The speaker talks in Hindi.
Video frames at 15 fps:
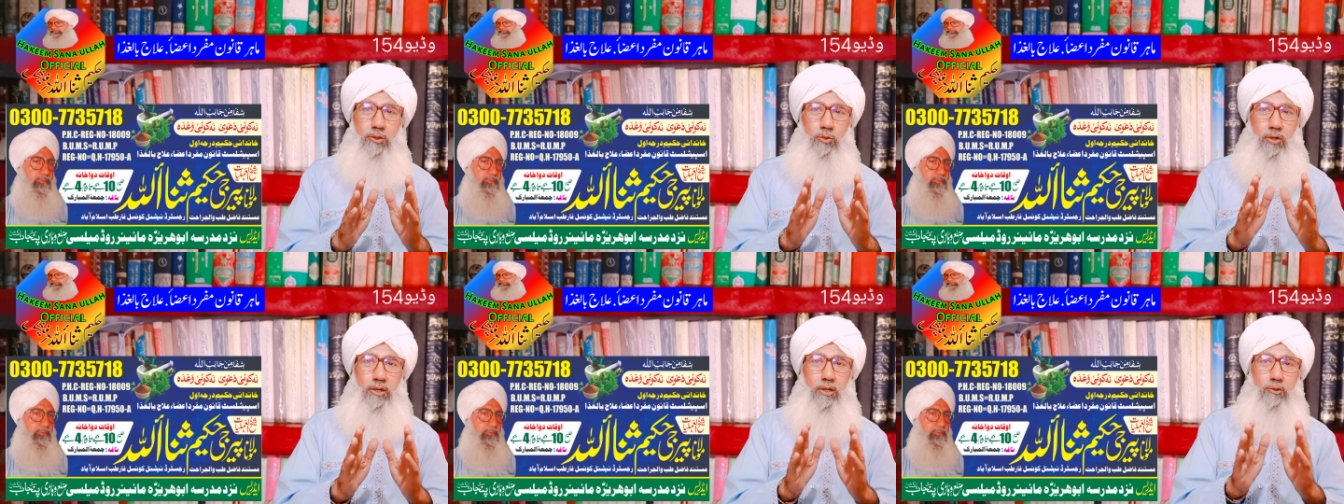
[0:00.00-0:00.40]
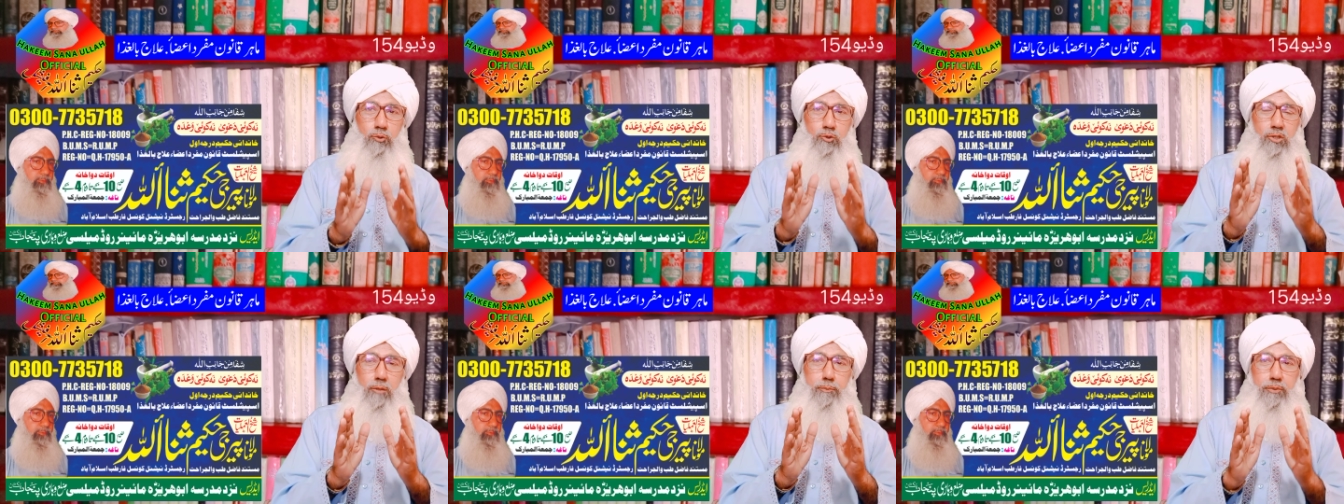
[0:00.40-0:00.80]
तो रंगत
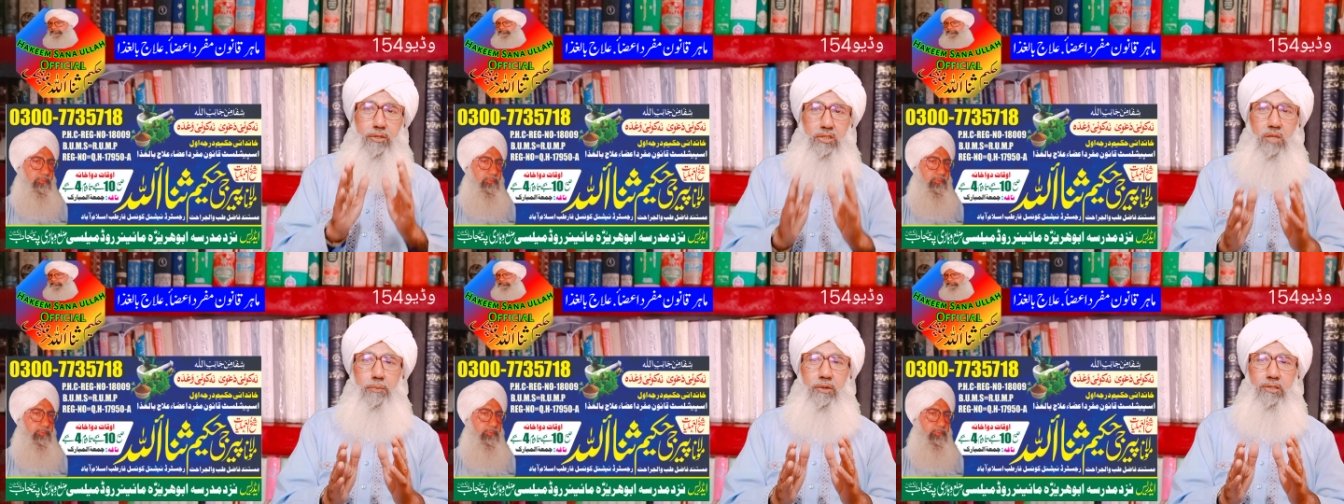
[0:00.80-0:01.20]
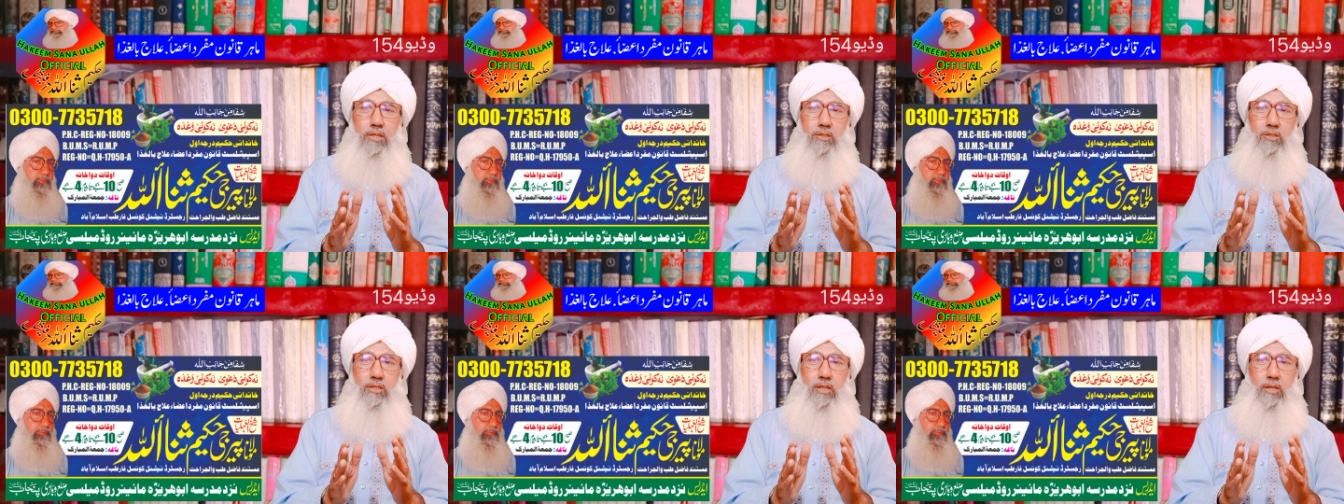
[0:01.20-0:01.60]
उसकी फीकी पड़
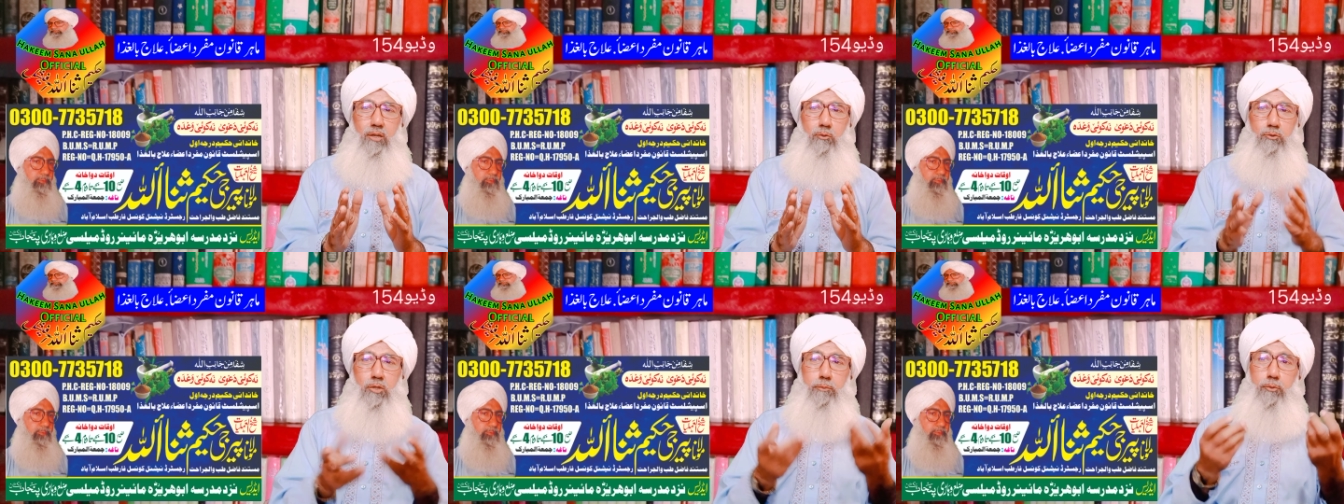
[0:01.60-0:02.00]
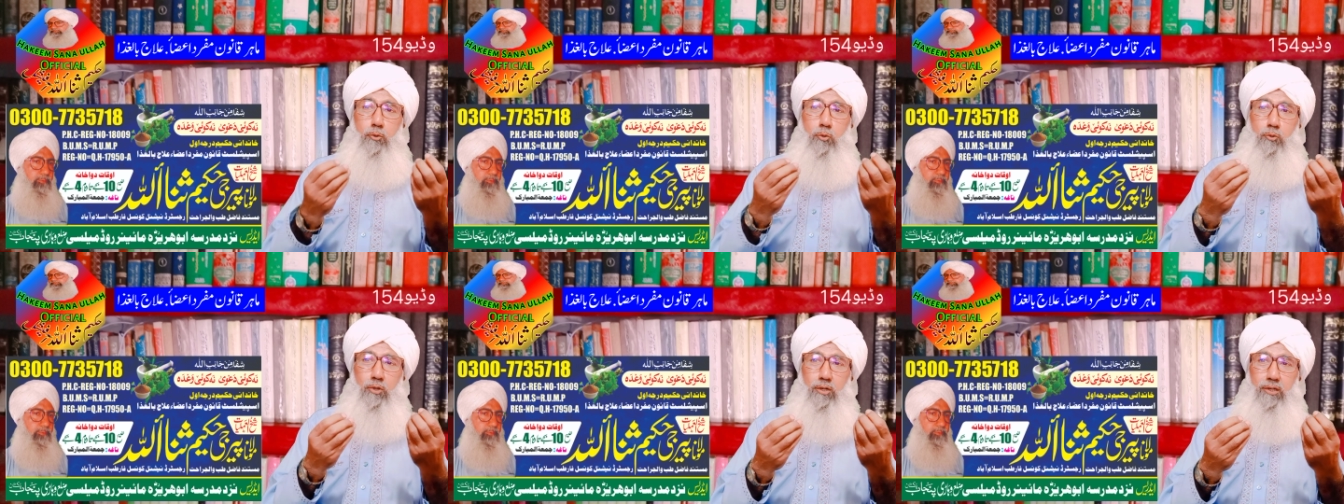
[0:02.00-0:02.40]
जाती है उसे
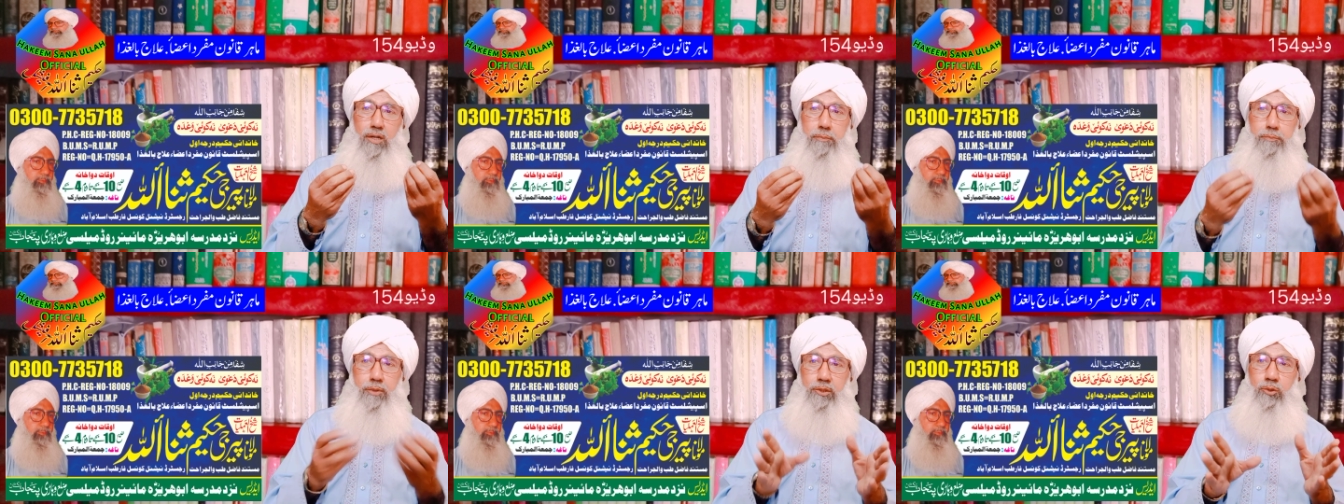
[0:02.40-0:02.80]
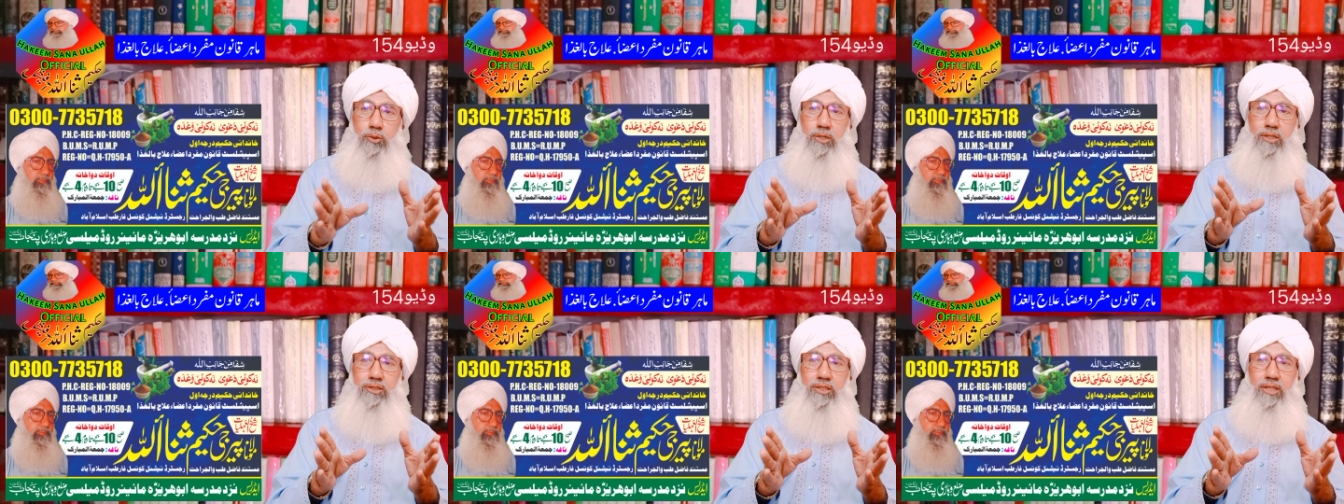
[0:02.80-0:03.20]
भूख लगना बंद
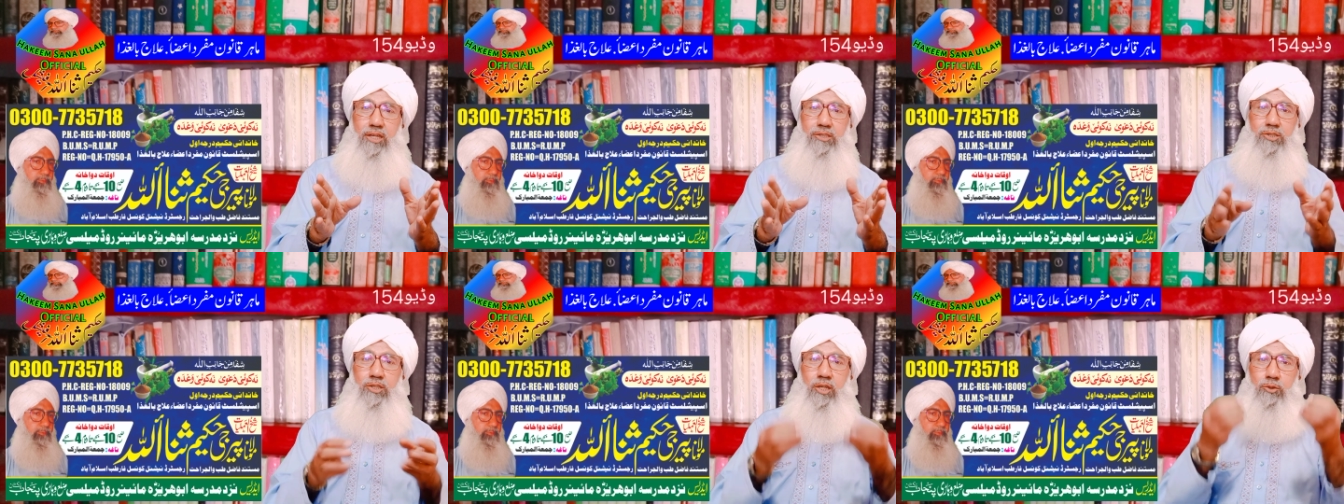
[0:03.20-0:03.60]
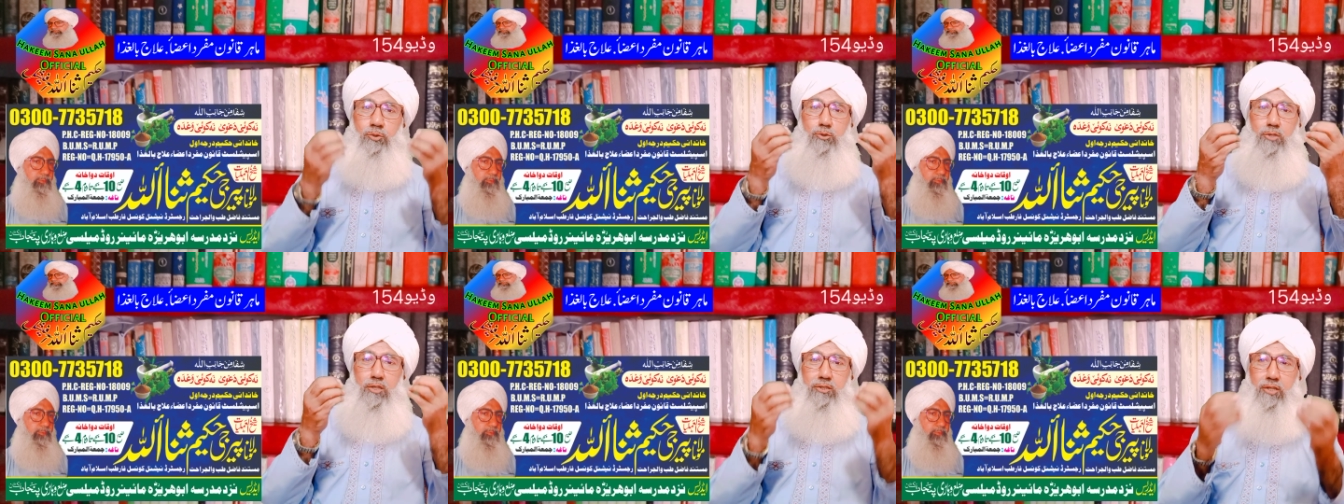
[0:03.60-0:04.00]
हो जाती है सेहत
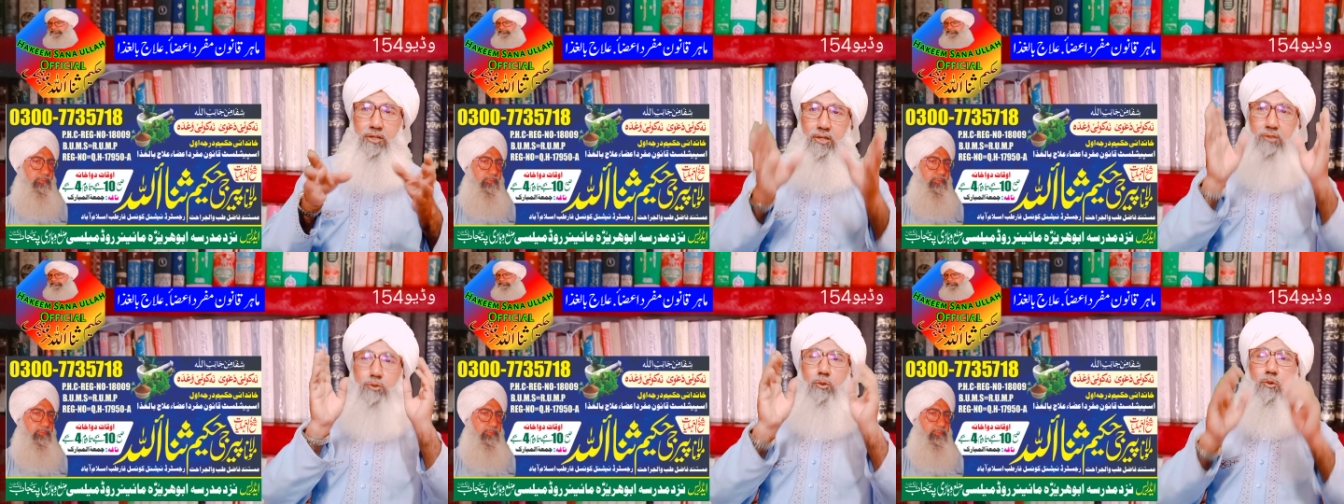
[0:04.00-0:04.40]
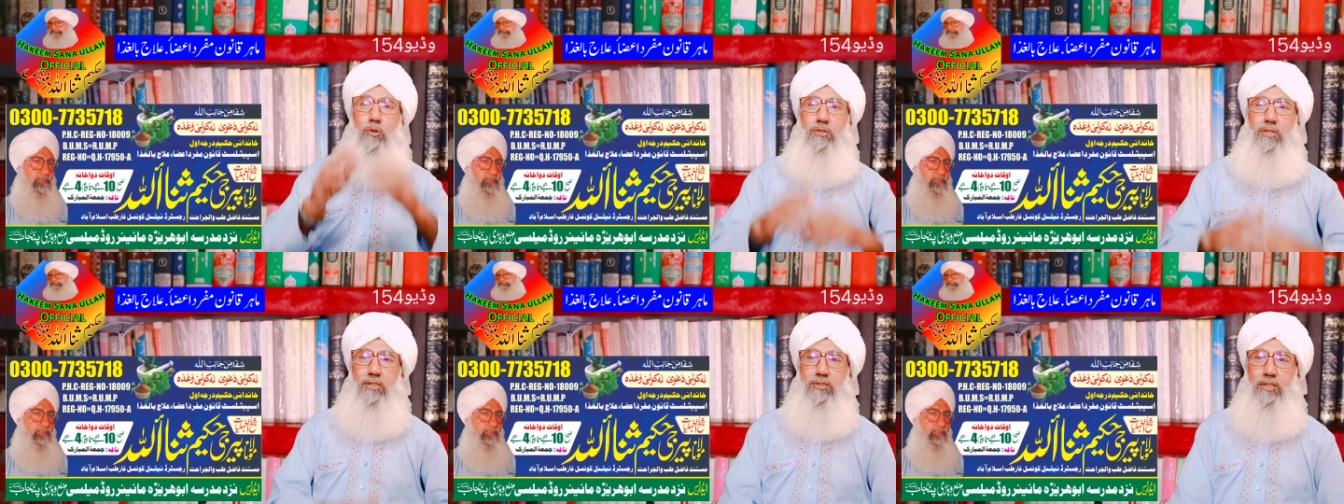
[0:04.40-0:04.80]
उसकी गिरना शुरू
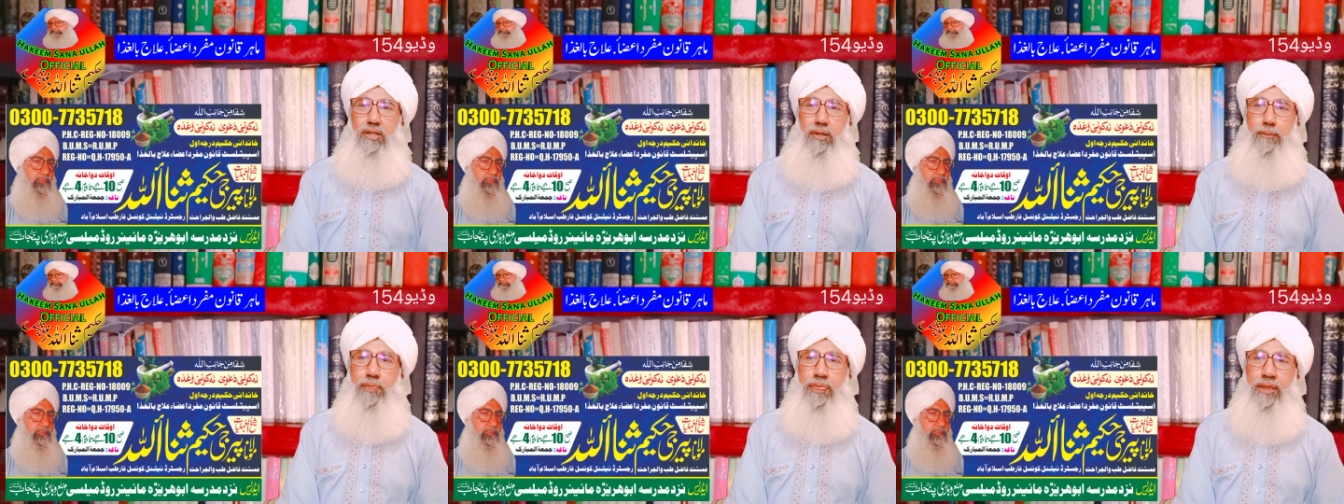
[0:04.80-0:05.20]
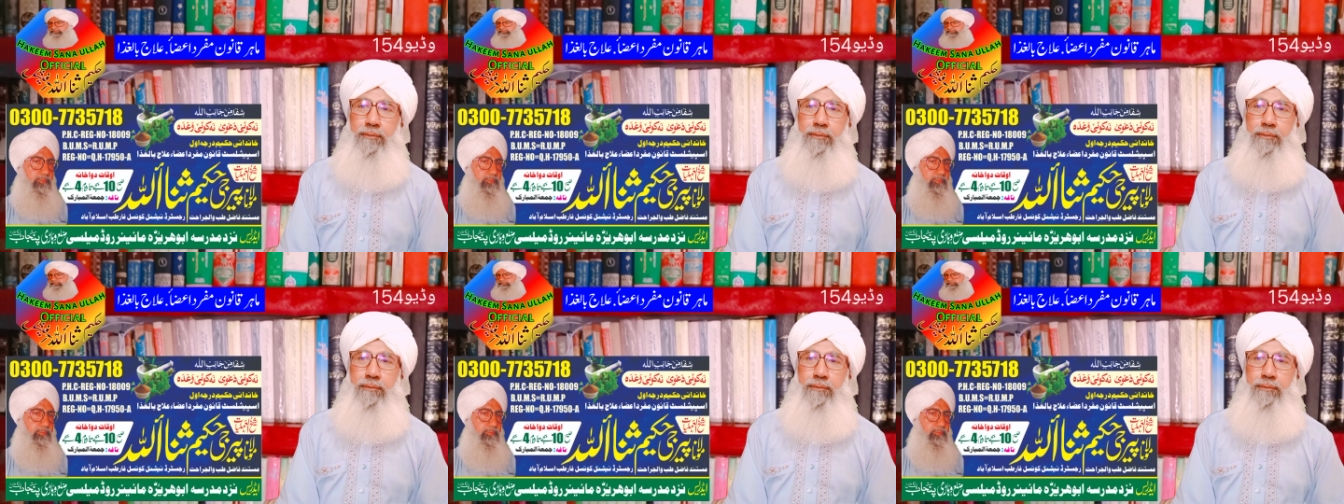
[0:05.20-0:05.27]
हो जाती है